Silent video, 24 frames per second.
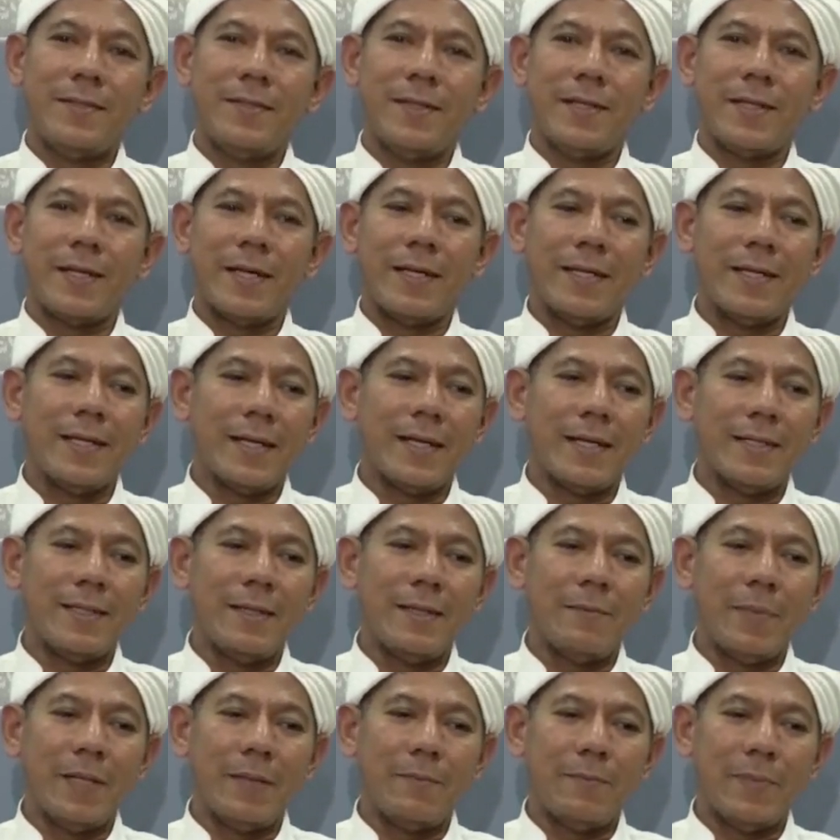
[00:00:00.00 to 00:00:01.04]
Oleh karenanya kan
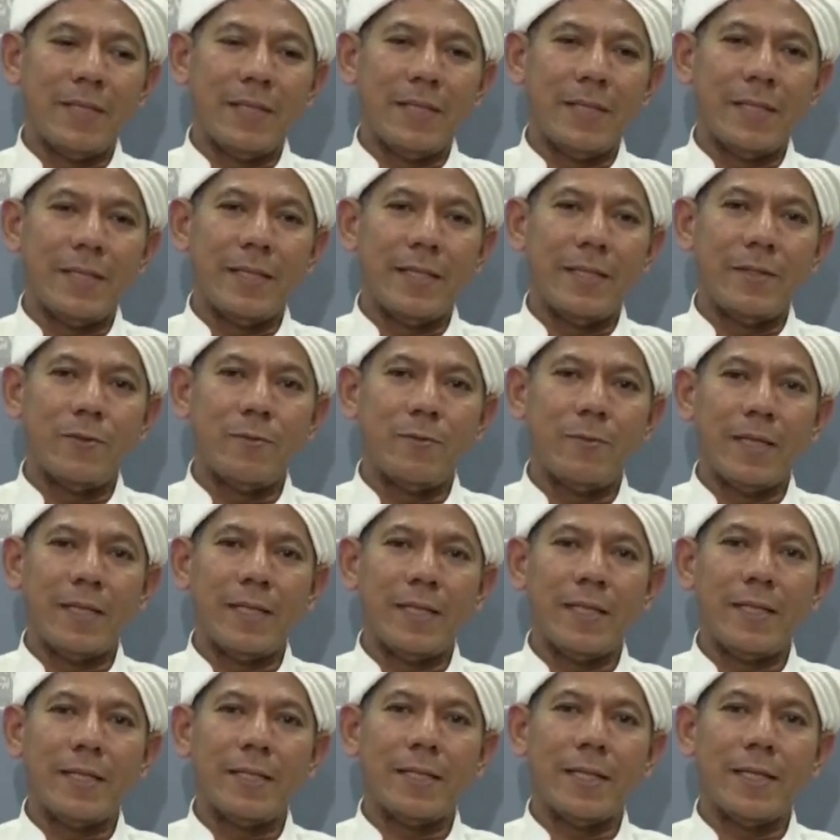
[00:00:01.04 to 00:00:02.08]
yang paling penting itu
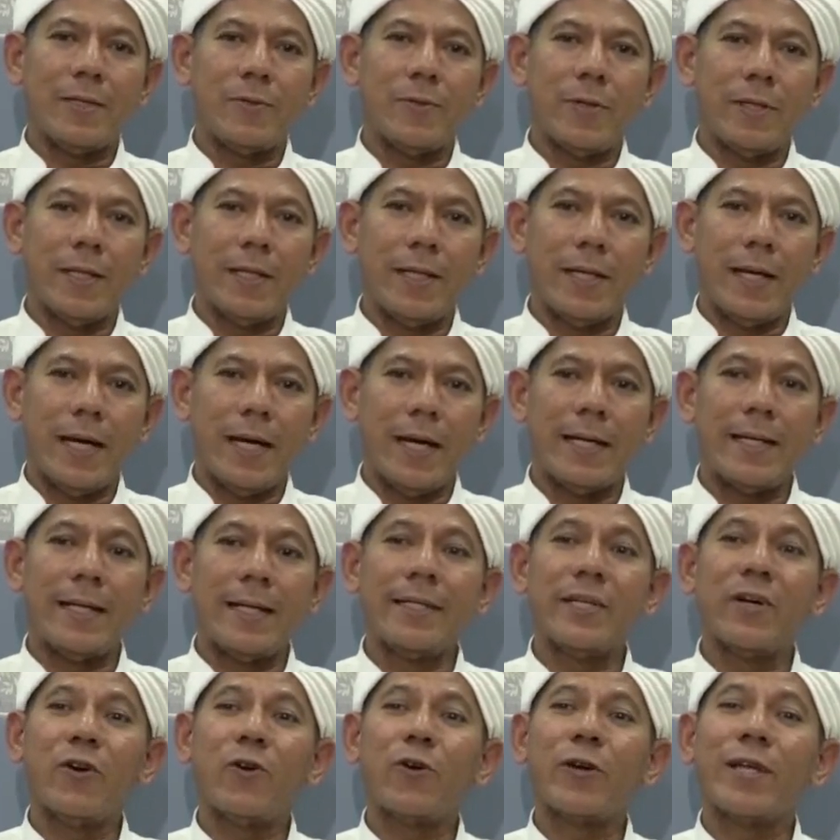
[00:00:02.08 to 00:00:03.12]
bagi kita itu adalah
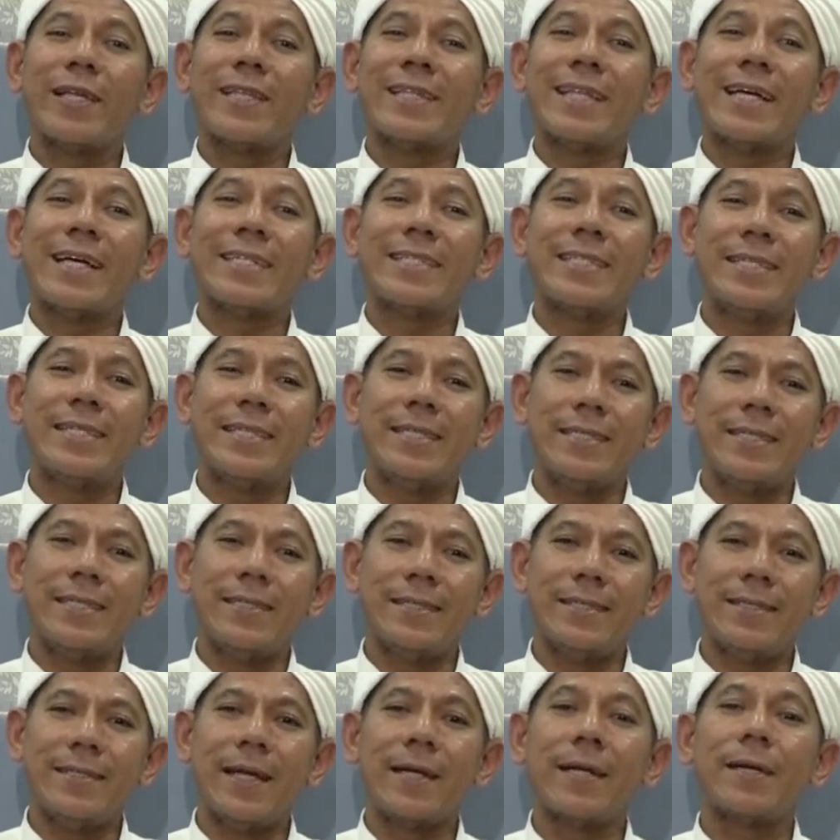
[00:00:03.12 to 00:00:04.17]
adanya
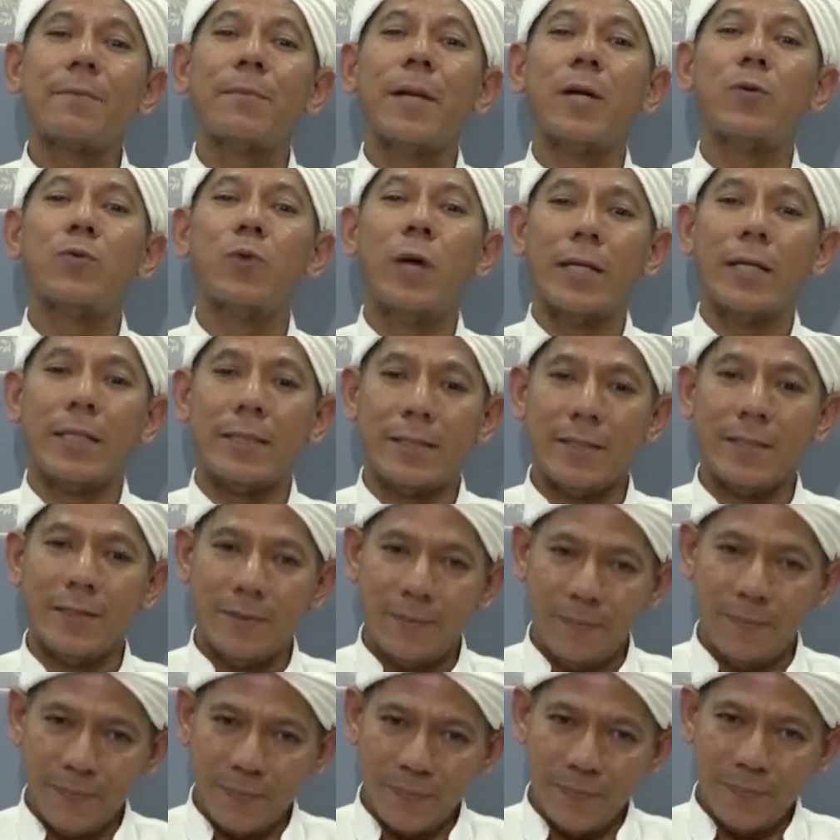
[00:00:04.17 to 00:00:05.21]
orientasi dan kemauan
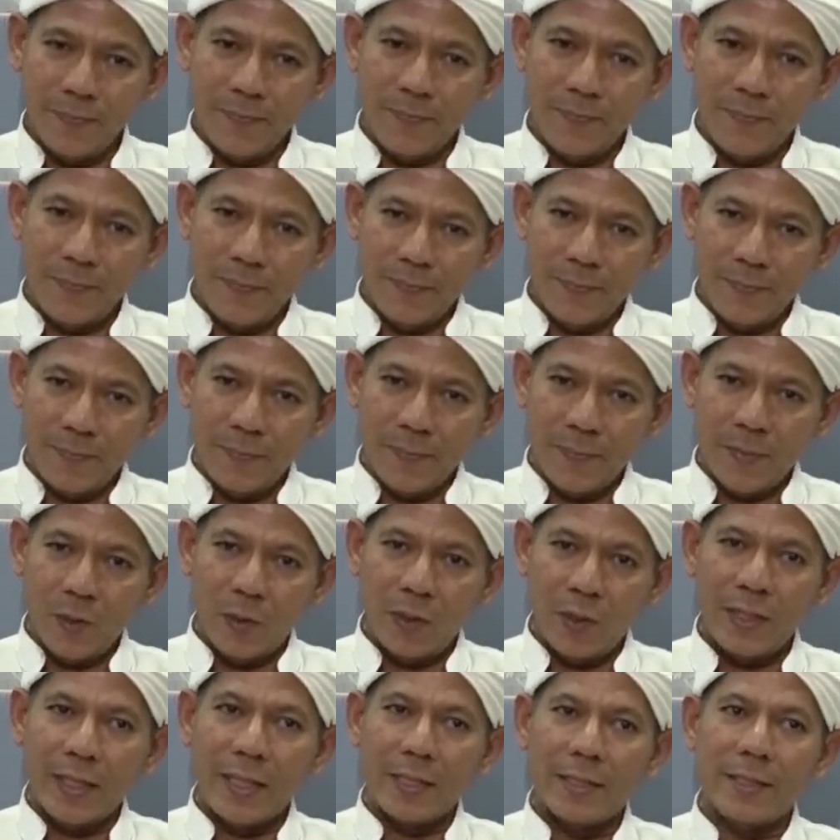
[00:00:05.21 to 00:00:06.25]

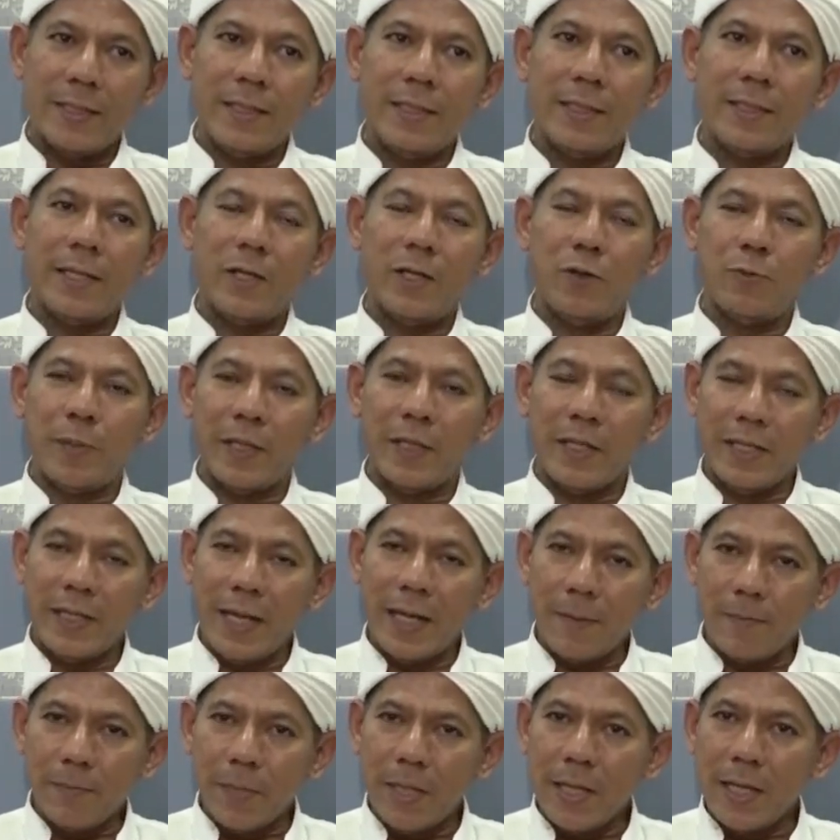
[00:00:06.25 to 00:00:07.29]
orientasi kehidupan
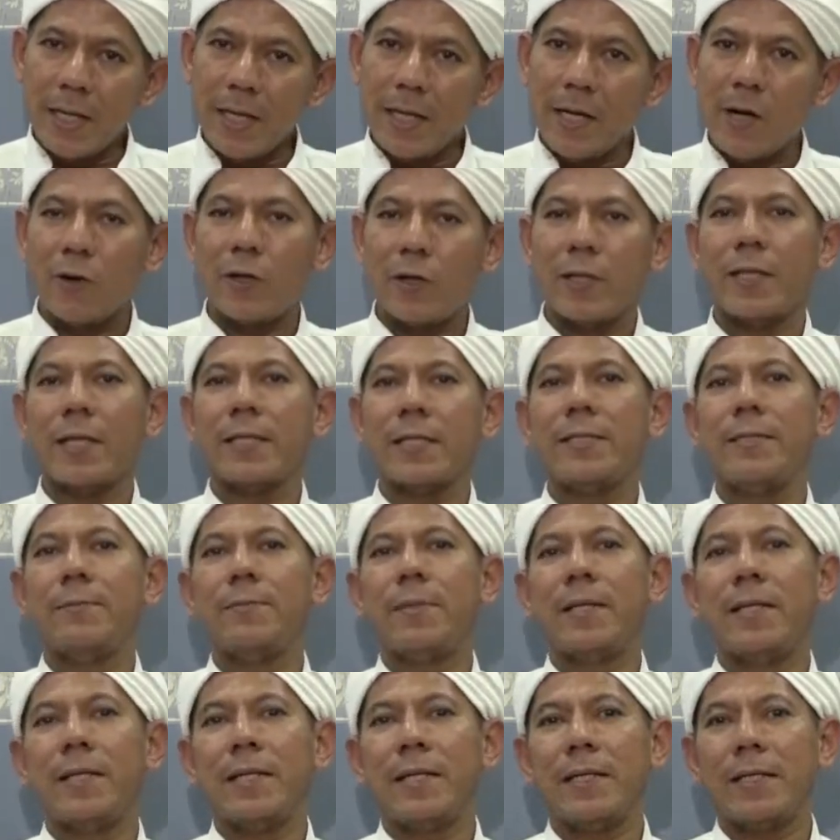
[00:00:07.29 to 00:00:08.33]
kita apa,
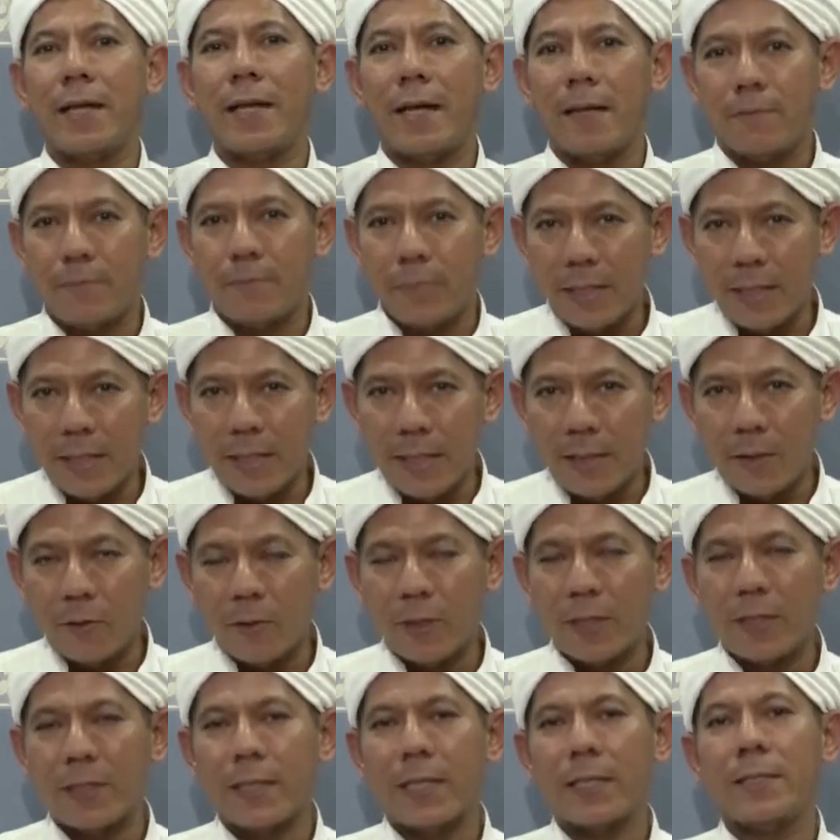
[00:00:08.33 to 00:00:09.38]
orientasi ibadah kita
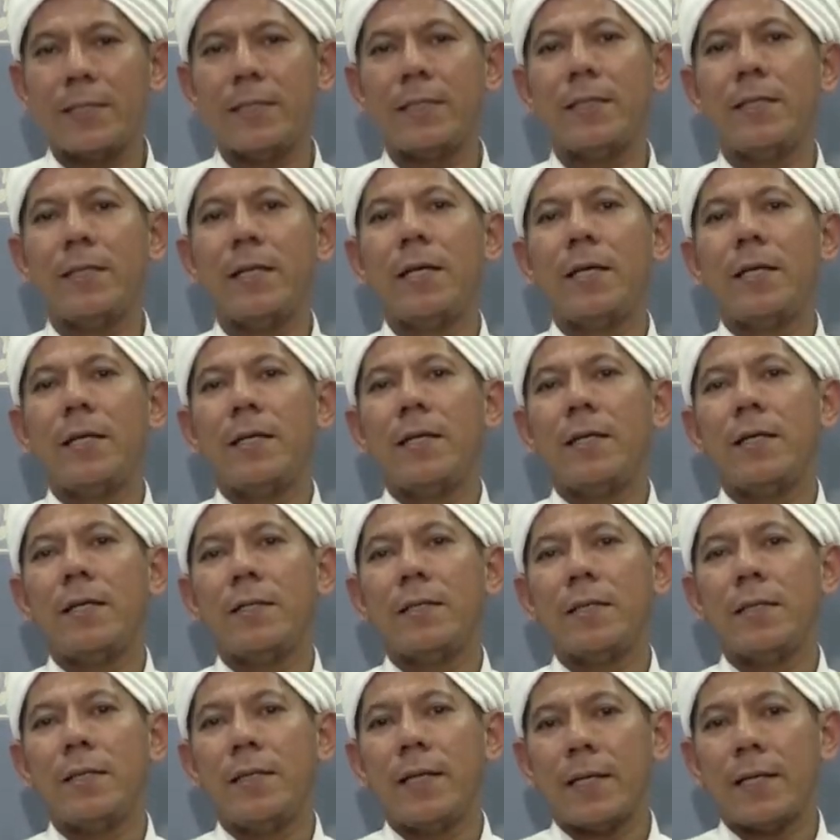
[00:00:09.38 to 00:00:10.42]
apa, orientasi e,
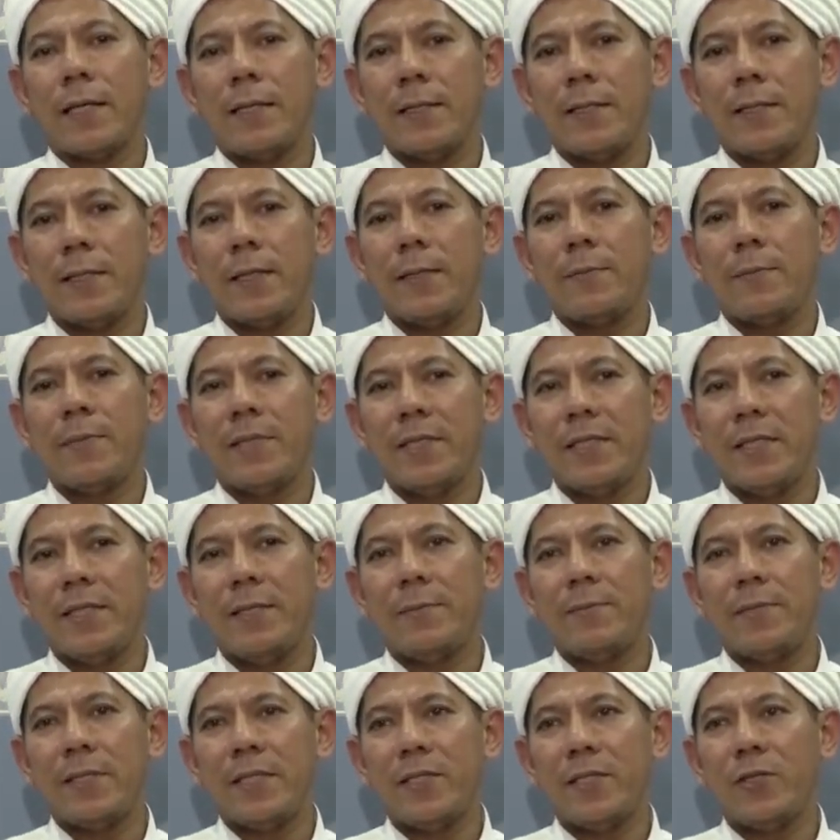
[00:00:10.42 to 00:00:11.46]
tindakan kita yang
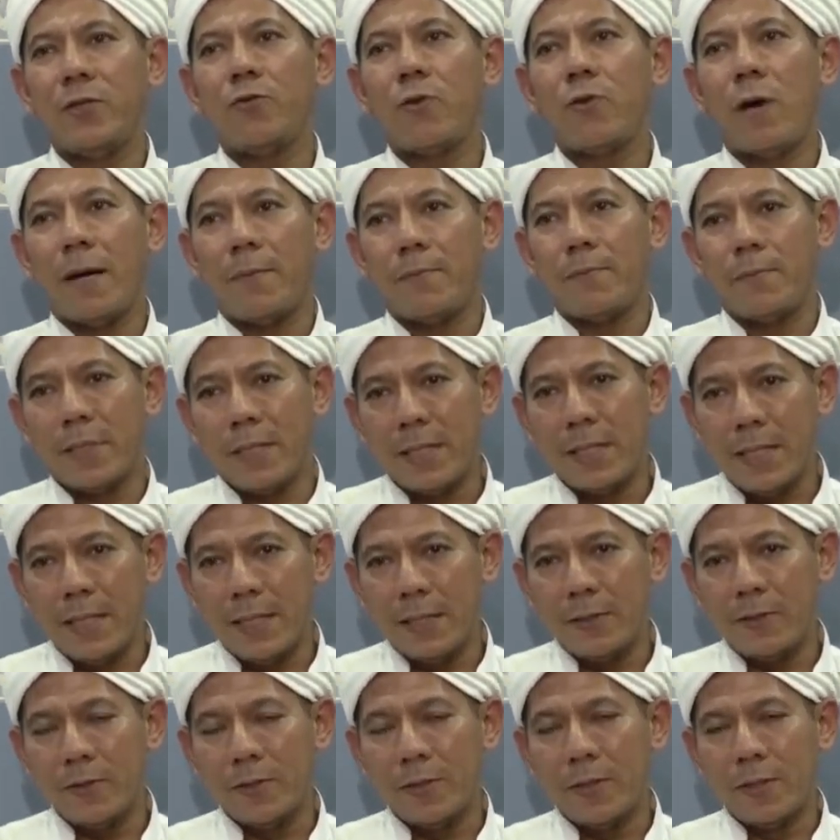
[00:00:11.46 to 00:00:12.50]
begini begitu itu
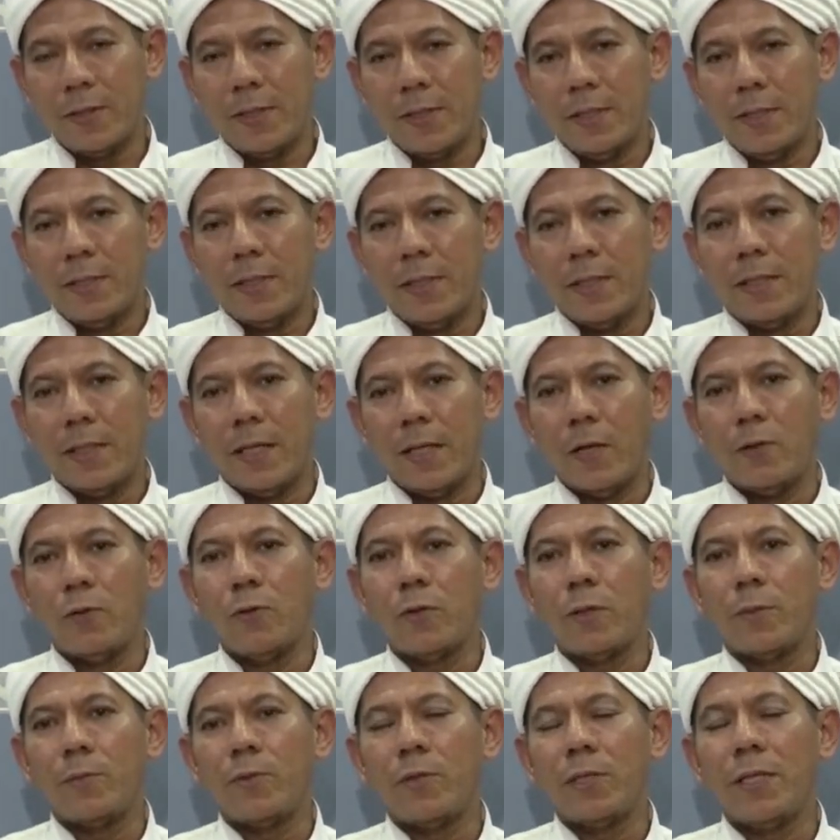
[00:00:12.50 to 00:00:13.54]
apa gitu Nah,
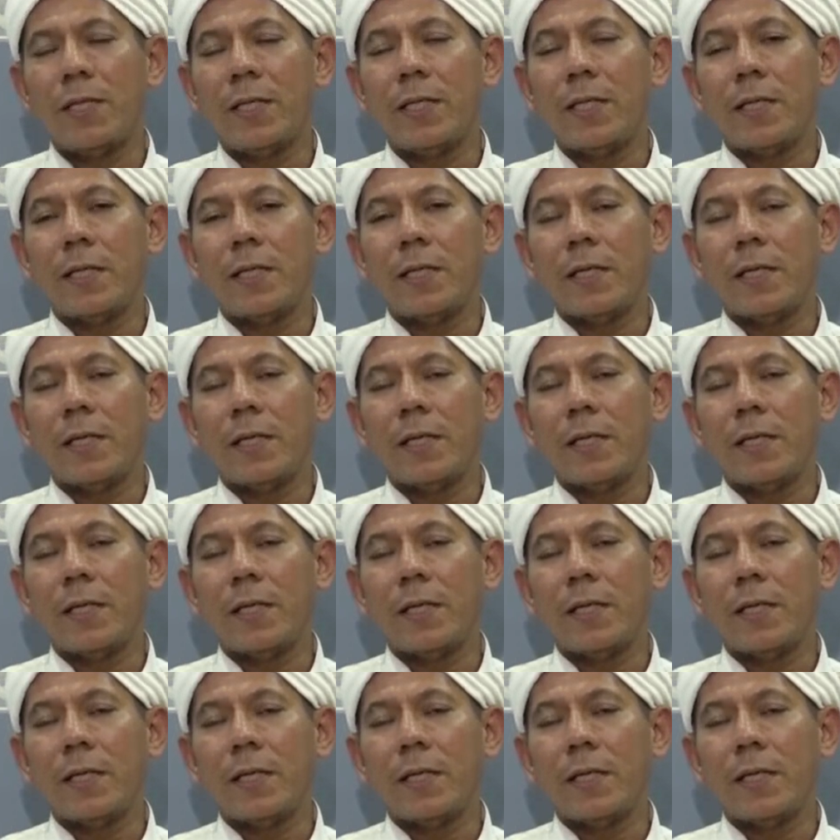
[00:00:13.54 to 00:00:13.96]
lalu kemudian